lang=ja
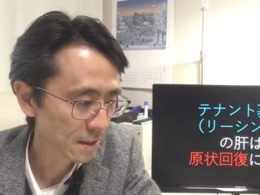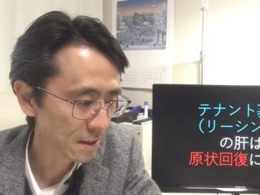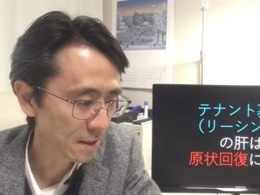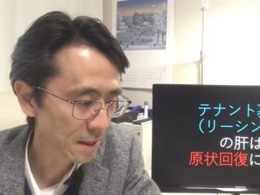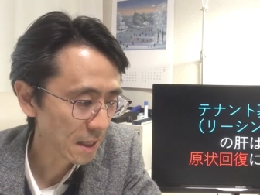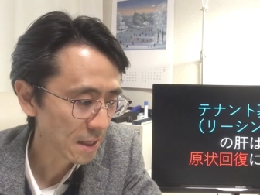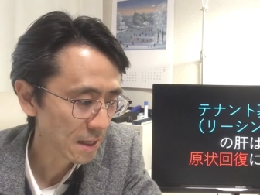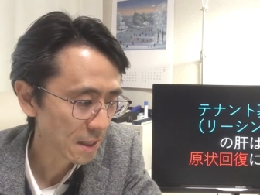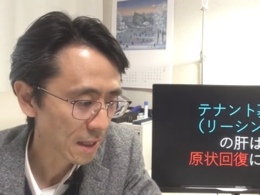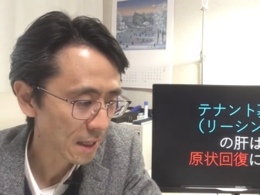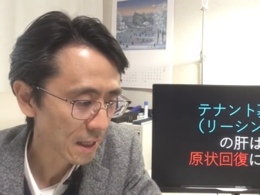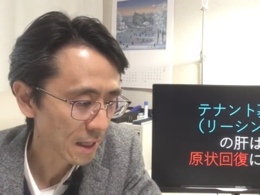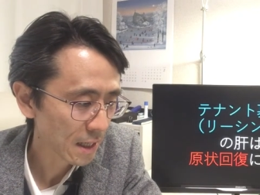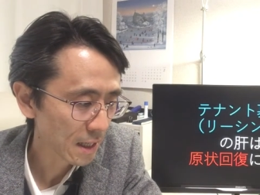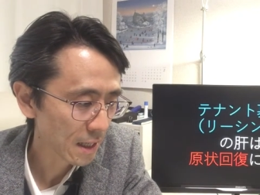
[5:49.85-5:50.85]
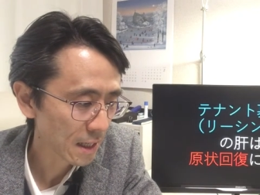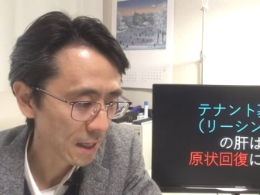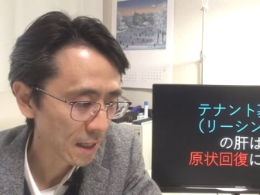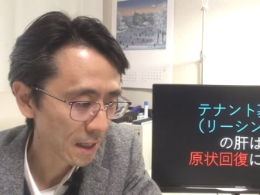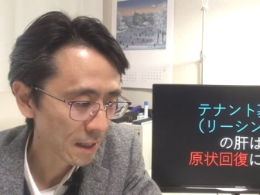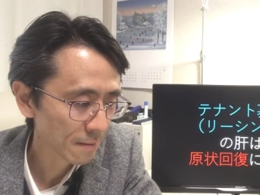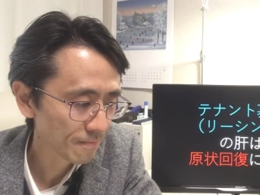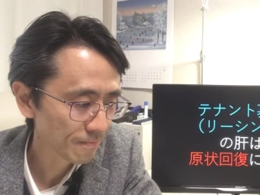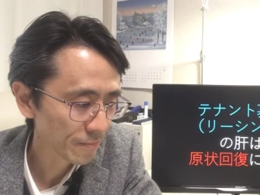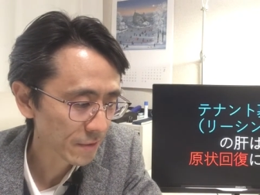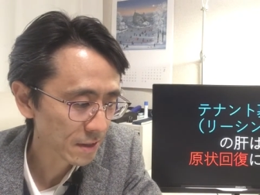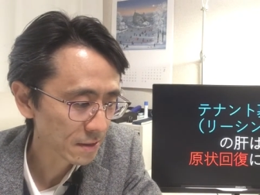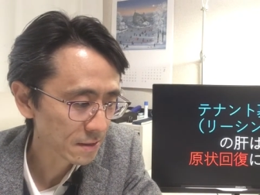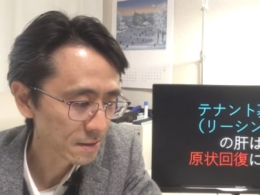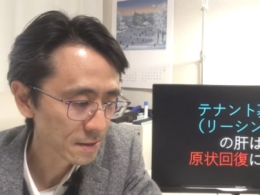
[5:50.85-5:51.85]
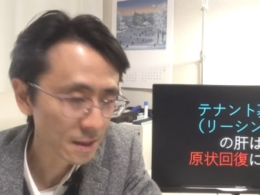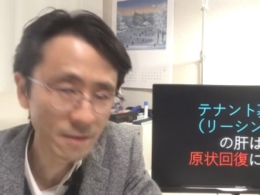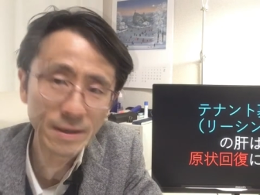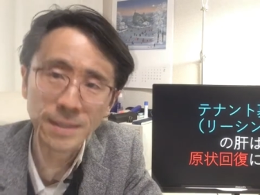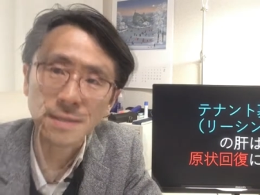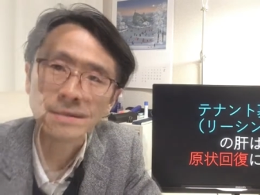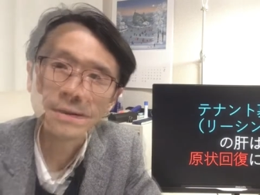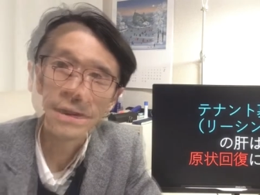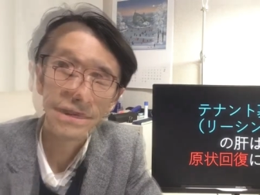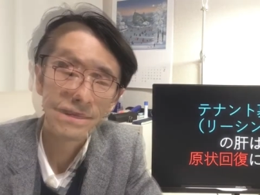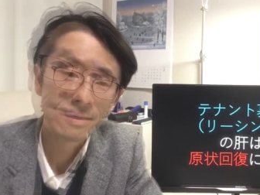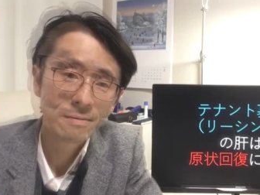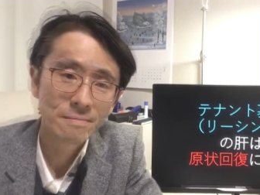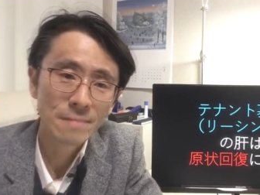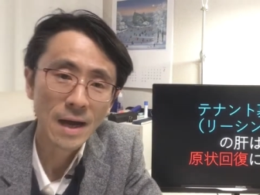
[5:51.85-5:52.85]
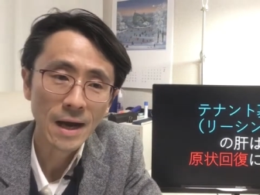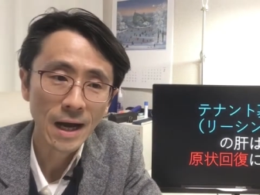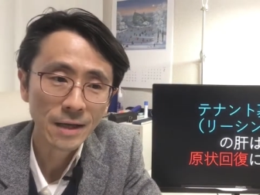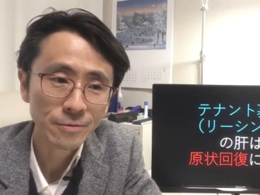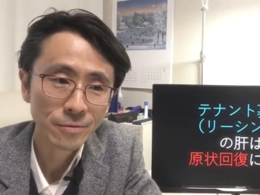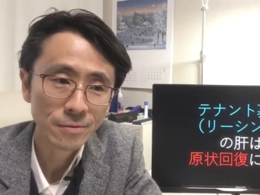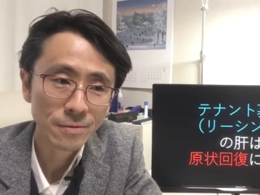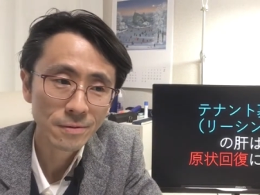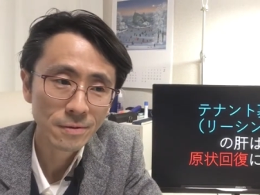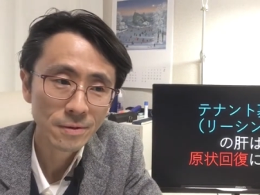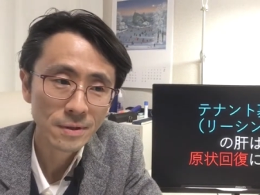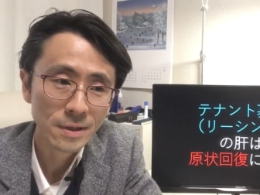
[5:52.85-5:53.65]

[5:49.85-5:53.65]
で、えー、次はですね、まあ、あの